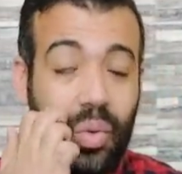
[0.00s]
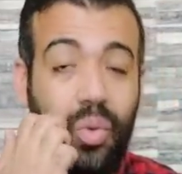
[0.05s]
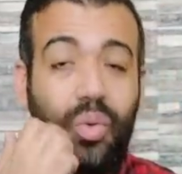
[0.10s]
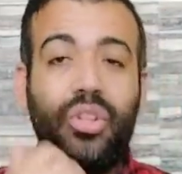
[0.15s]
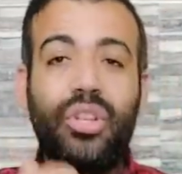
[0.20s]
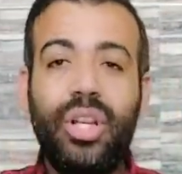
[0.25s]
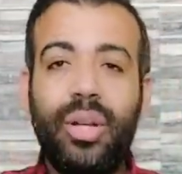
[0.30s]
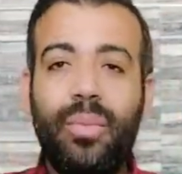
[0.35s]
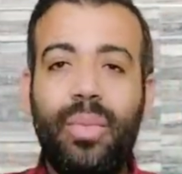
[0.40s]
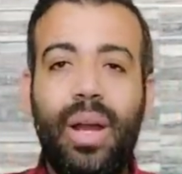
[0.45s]

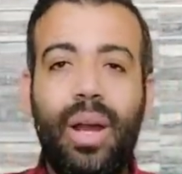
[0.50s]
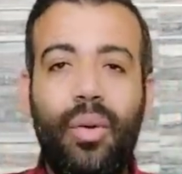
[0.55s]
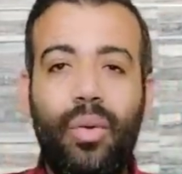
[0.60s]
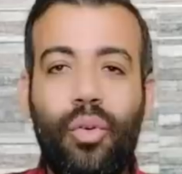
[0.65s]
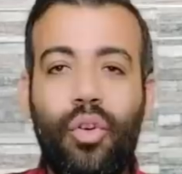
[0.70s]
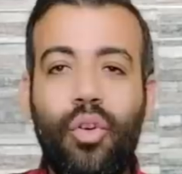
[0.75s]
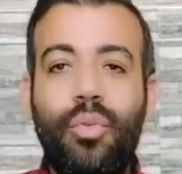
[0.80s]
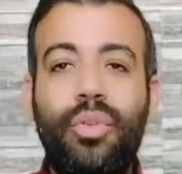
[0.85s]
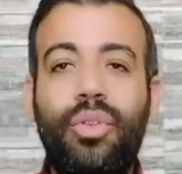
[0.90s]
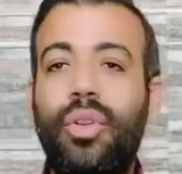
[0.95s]
وشير بقى
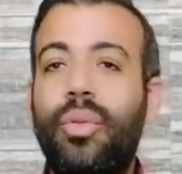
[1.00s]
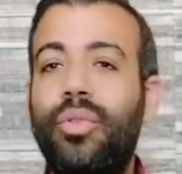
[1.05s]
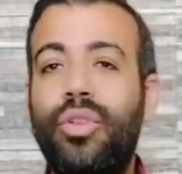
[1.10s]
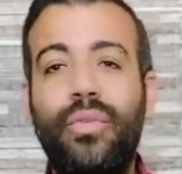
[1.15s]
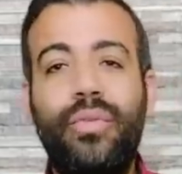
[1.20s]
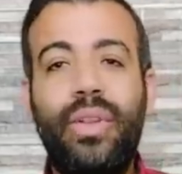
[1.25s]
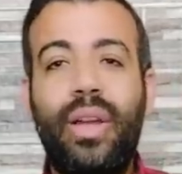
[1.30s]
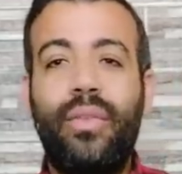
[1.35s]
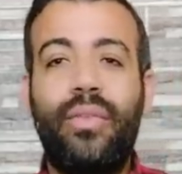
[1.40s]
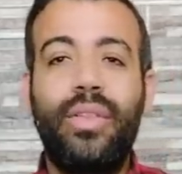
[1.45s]
وكومنت ولو
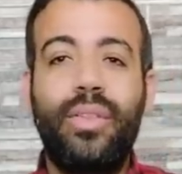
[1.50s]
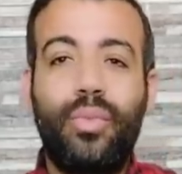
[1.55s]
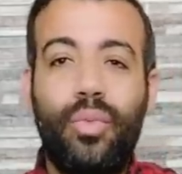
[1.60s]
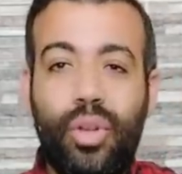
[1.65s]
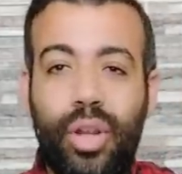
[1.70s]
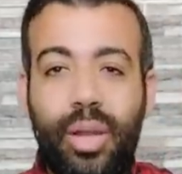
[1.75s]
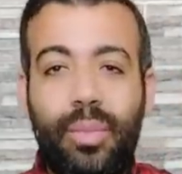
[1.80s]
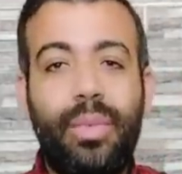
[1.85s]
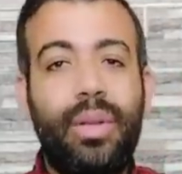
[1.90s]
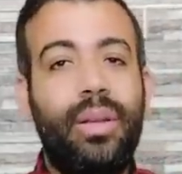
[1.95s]
بتشوفنا على
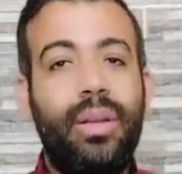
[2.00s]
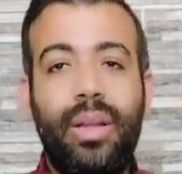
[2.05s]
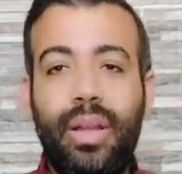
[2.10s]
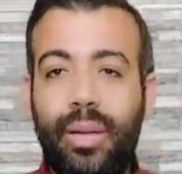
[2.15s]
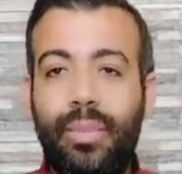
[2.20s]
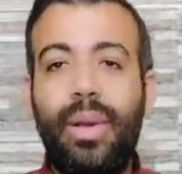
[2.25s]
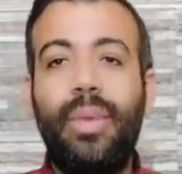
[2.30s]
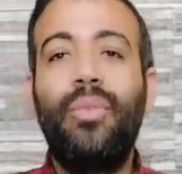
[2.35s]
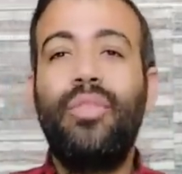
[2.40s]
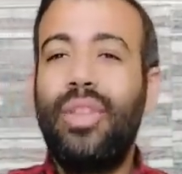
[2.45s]
الفيسبوك اعمل
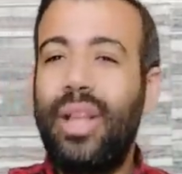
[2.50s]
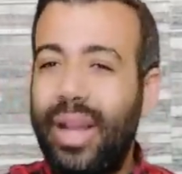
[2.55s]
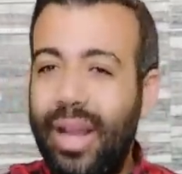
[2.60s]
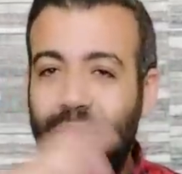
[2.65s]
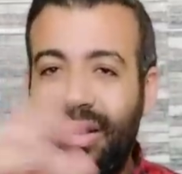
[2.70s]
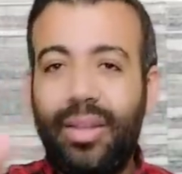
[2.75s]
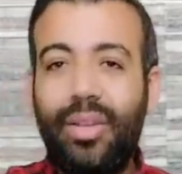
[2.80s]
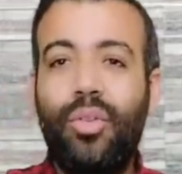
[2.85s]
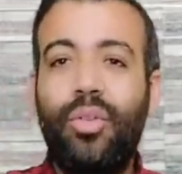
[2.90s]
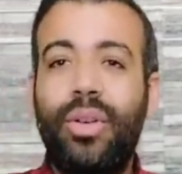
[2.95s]
لايك بقى بص
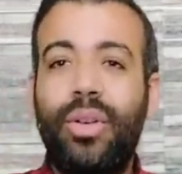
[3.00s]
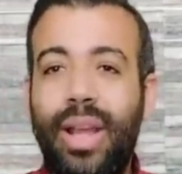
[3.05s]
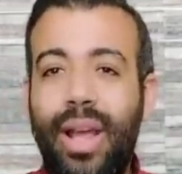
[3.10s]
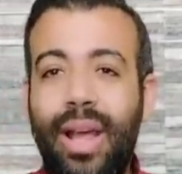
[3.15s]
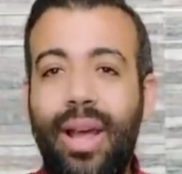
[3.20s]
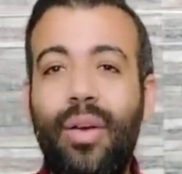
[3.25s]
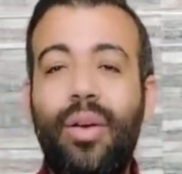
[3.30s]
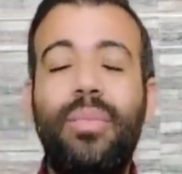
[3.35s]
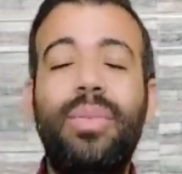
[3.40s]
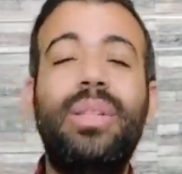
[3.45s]
الحاجات دي
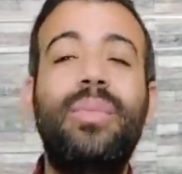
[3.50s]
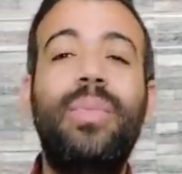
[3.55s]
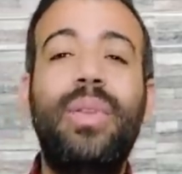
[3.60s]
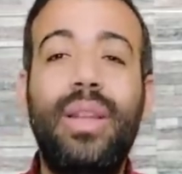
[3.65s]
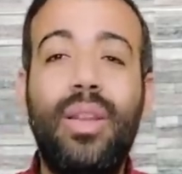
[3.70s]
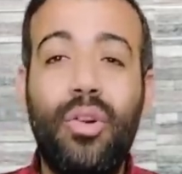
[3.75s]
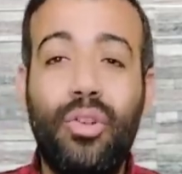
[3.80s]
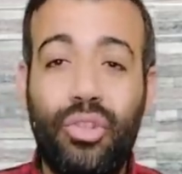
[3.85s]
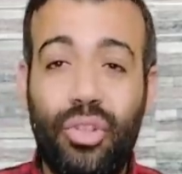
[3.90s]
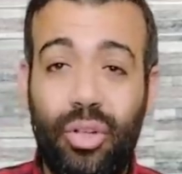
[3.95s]
كلها وبسم
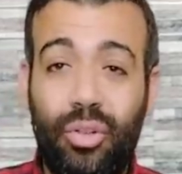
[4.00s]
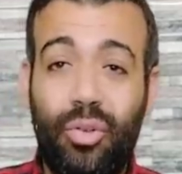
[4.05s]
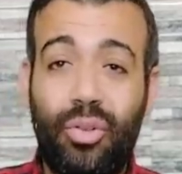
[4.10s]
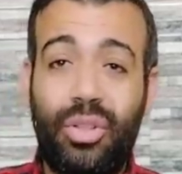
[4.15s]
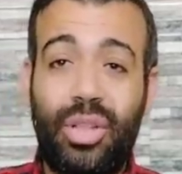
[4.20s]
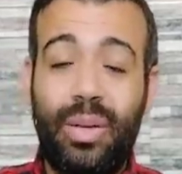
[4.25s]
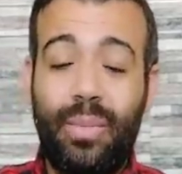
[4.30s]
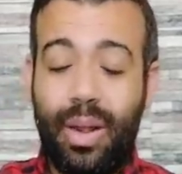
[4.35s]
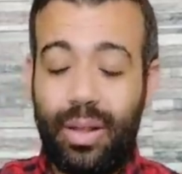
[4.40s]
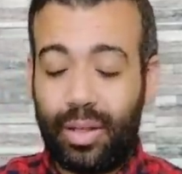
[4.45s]
الله والصلاه
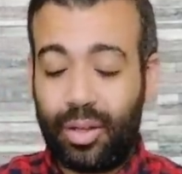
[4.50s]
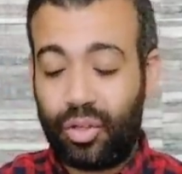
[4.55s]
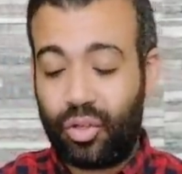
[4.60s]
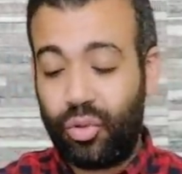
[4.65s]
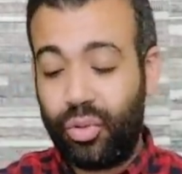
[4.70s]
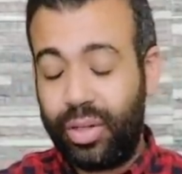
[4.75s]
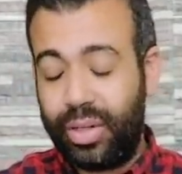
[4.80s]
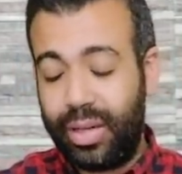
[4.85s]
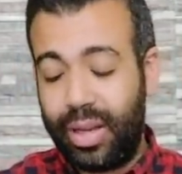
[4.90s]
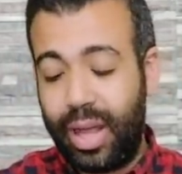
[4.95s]
والسلام على
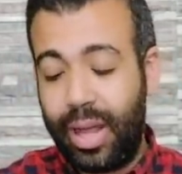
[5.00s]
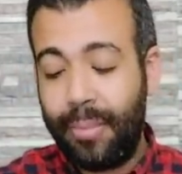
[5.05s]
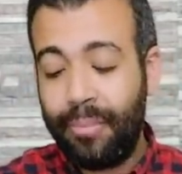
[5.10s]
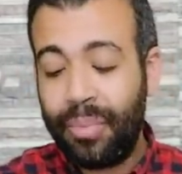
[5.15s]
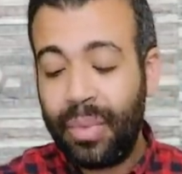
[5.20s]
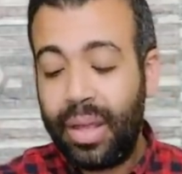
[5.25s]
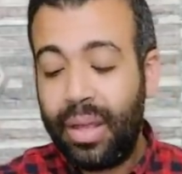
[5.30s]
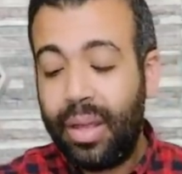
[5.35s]
رسول الله